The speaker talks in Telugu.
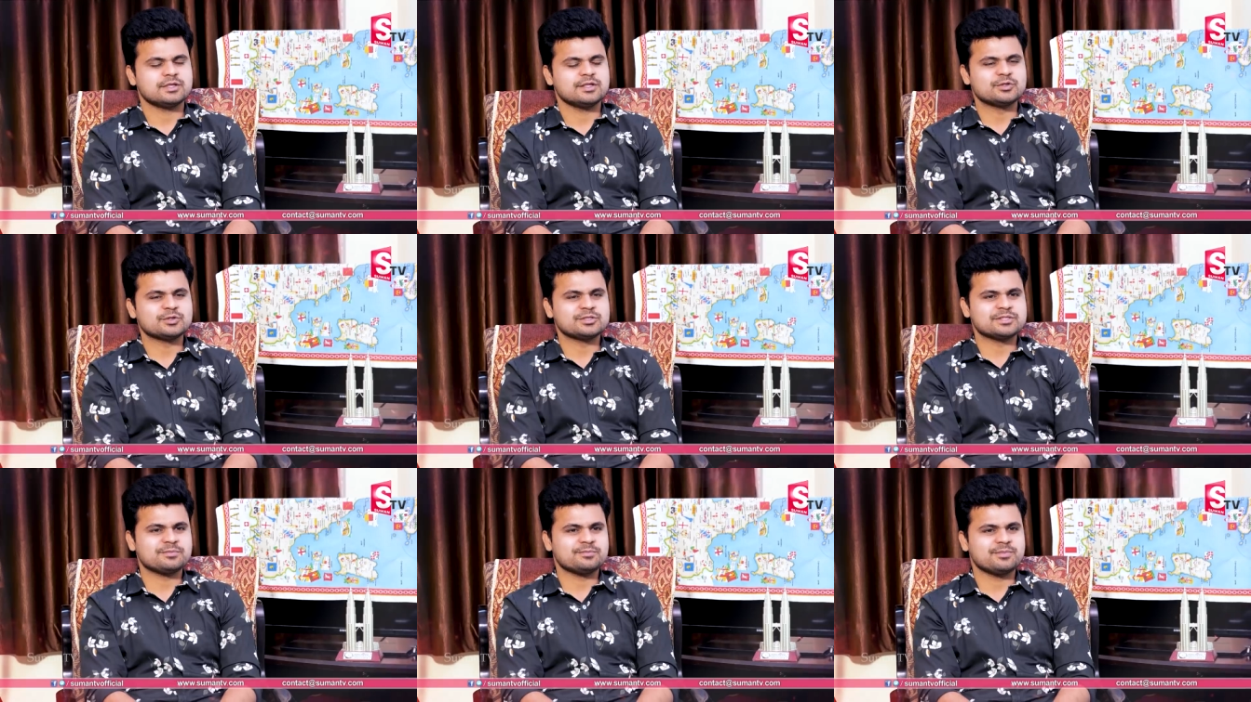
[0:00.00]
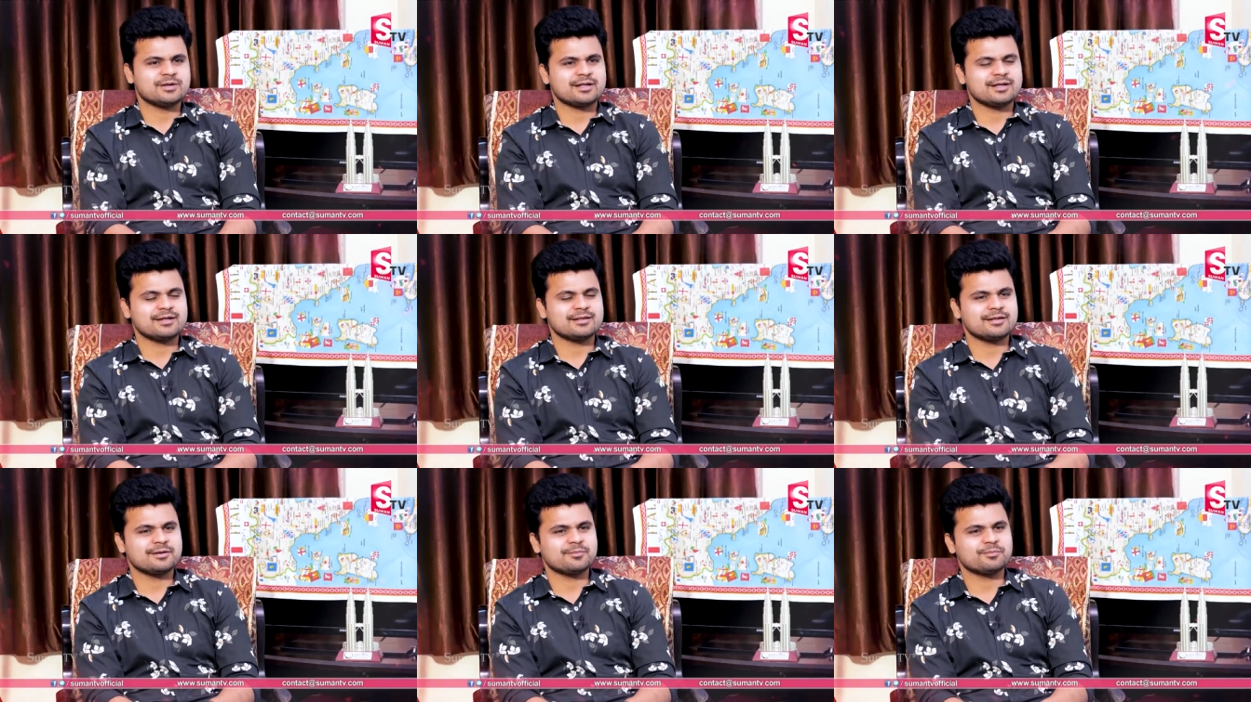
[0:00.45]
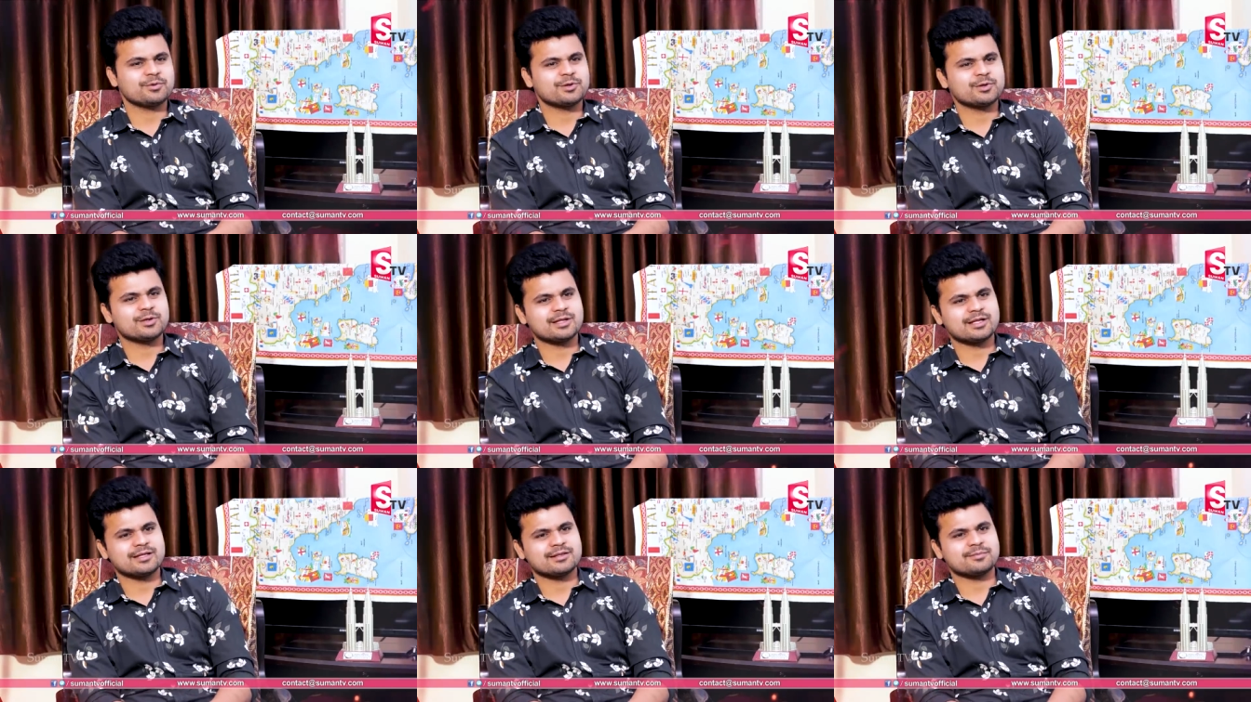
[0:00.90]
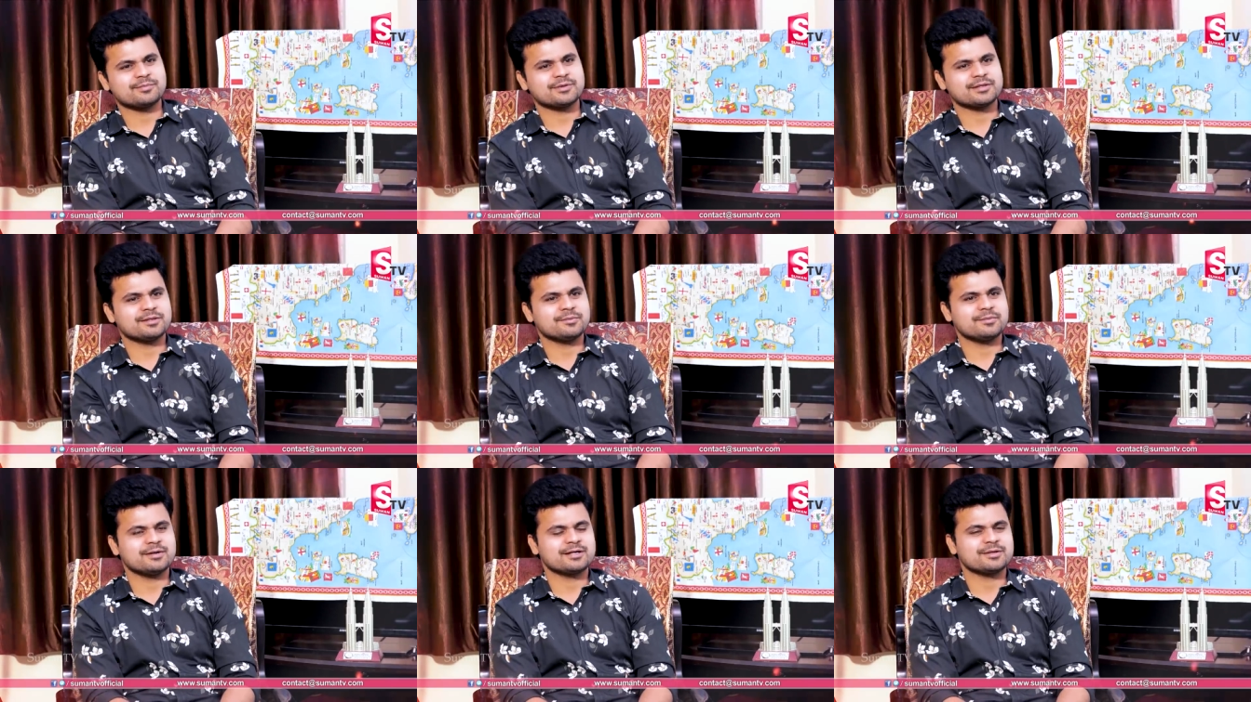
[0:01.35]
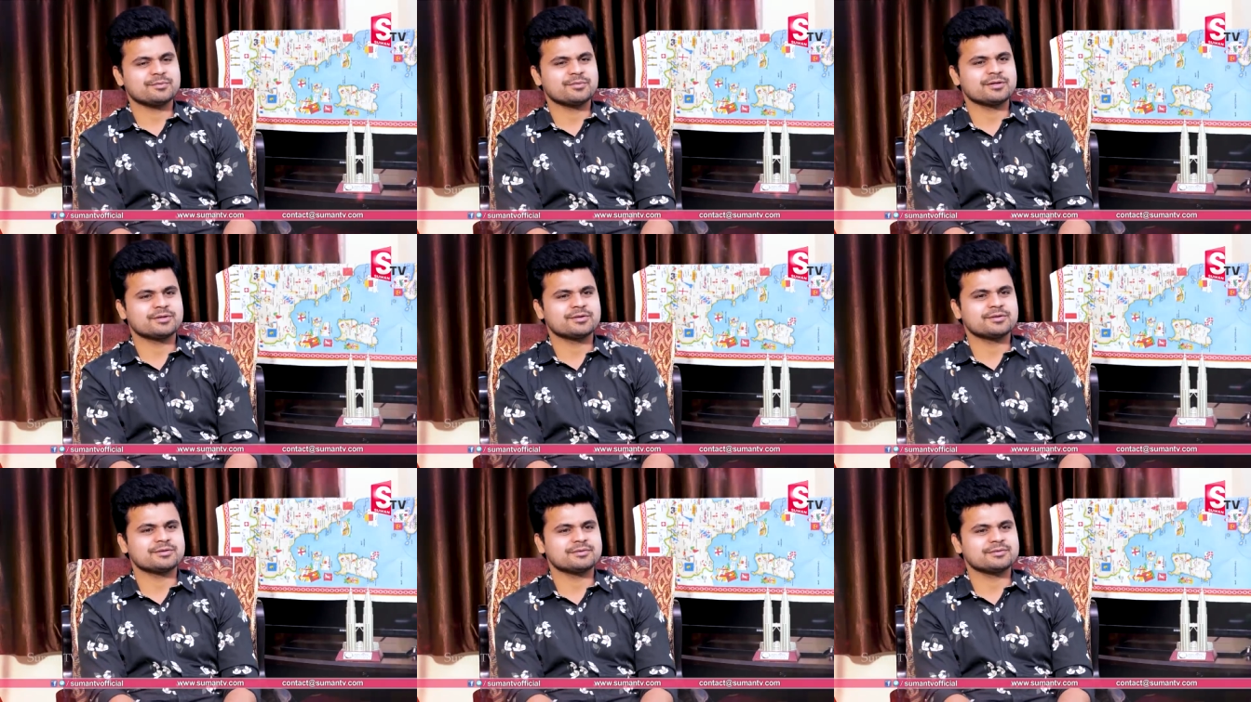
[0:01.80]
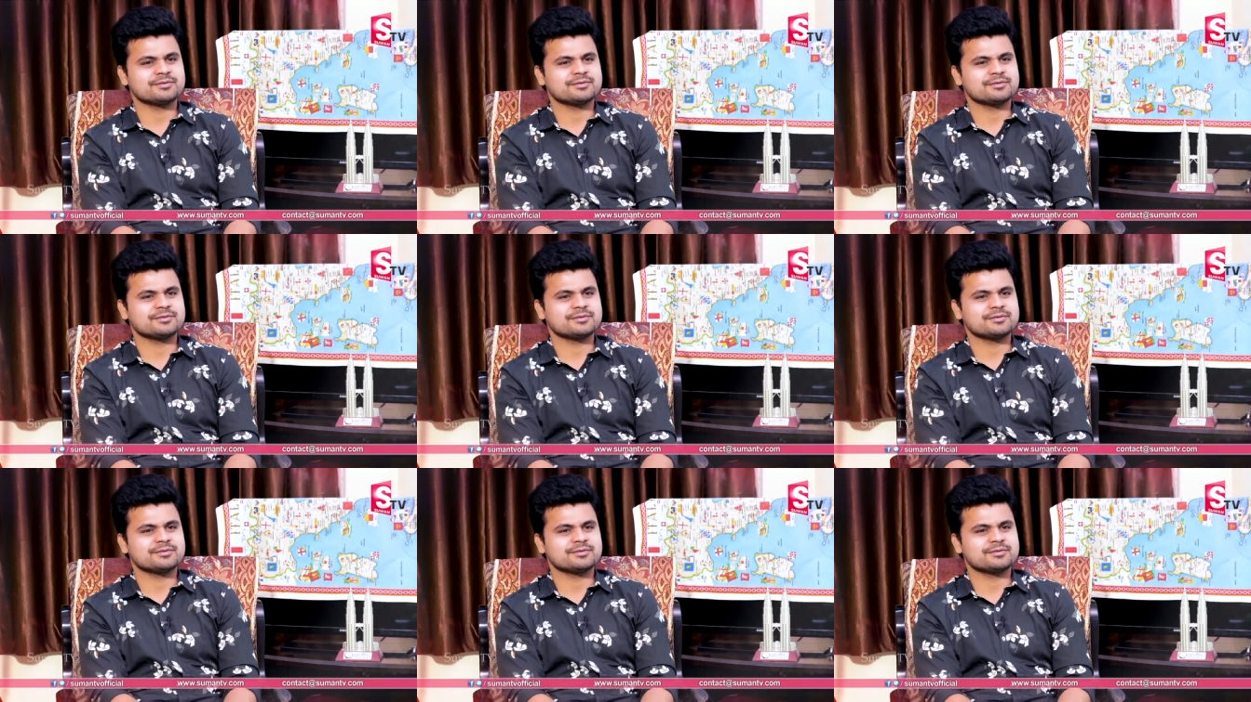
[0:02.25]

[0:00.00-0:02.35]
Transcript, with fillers: ఎందుకు చెప్పారు ఆయన అప్పుడులోనే అంత పెద్ద మాట మీకు